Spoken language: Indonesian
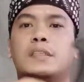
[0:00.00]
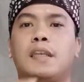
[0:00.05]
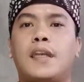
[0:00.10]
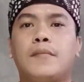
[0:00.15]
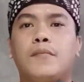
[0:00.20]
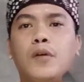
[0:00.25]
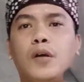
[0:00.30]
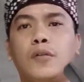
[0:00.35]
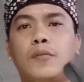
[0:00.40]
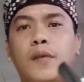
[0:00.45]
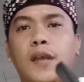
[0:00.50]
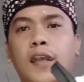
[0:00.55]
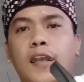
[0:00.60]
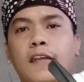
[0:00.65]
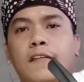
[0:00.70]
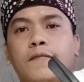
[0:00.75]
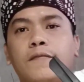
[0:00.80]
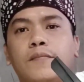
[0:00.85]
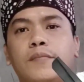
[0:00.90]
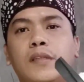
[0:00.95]
mohon maaf
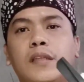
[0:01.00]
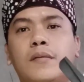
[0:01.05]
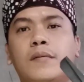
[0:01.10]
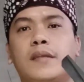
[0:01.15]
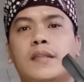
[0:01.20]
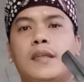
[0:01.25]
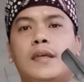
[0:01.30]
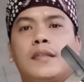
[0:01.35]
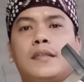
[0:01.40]
bila mana ada